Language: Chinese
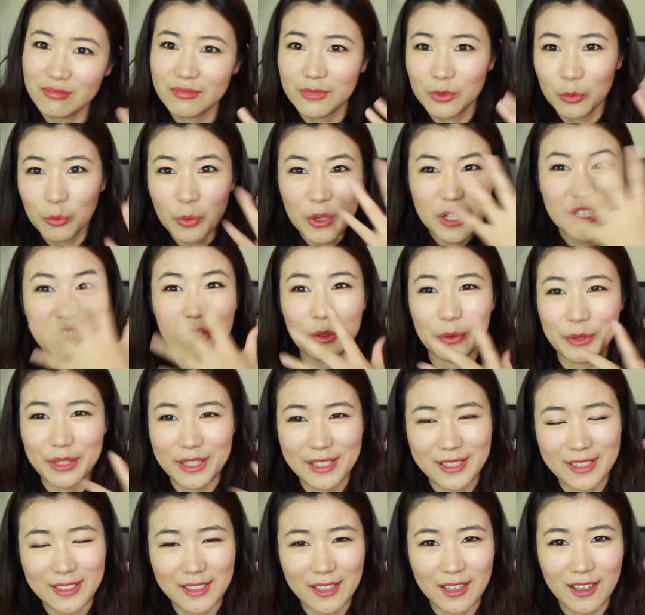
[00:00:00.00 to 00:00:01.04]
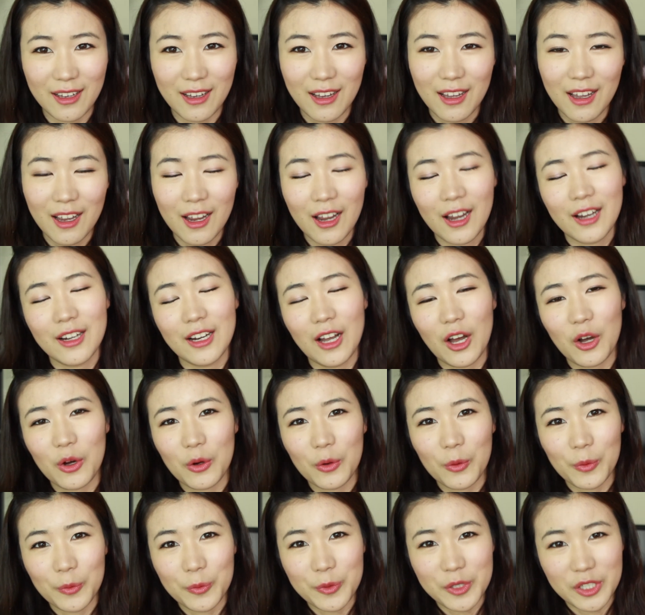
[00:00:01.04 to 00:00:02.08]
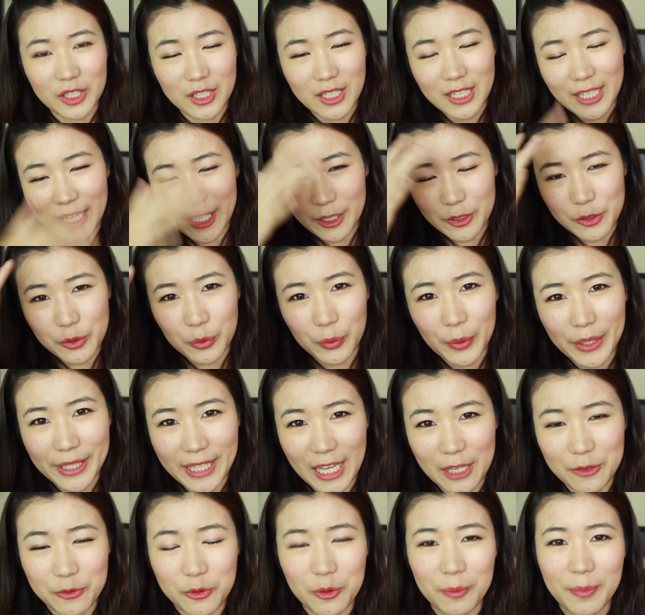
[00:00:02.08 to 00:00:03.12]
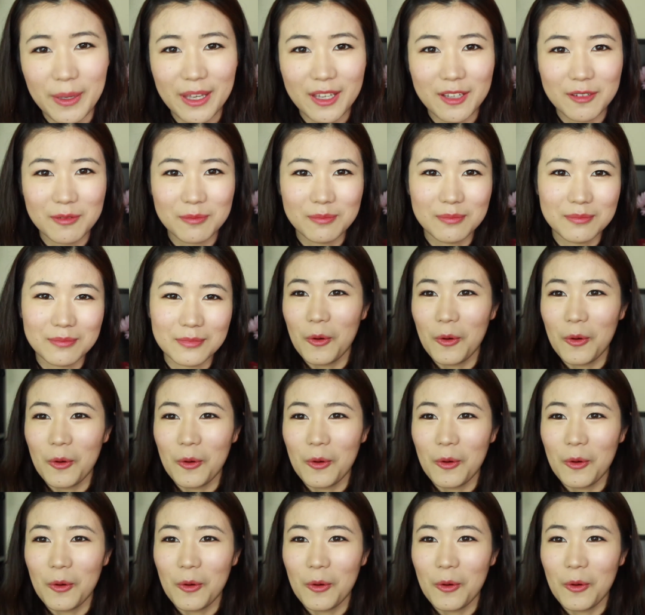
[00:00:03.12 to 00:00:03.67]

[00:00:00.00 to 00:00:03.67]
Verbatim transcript: 温柔一些，然后整个脸就会感觉被。